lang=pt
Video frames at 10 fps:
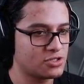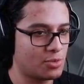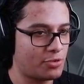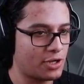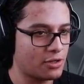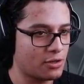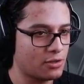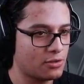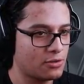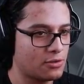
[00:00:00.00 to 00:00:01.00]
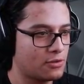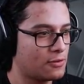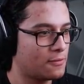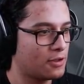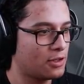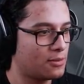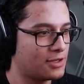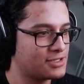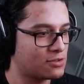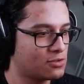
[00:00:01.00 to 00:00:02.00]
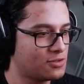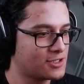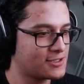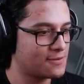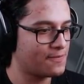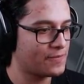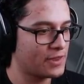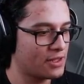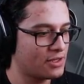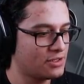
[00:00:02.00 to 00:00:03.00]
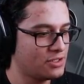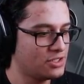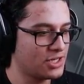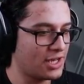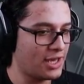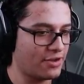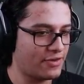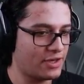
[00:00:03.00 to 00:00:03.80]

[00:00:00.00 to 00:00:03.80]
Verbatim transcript: Mais uma porrada aqui, ó. Não, mais algumas. Já era,